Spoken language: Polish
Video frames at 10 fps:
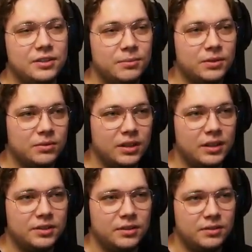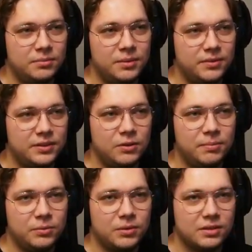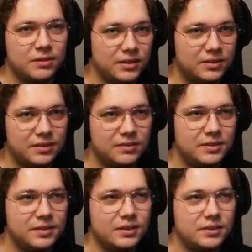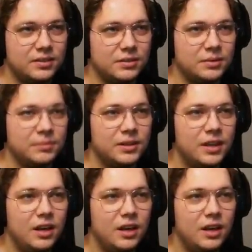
to my tutaj inaczej rozumiemy właśnie open worldować, to właśnie znaczy zależy to robimy.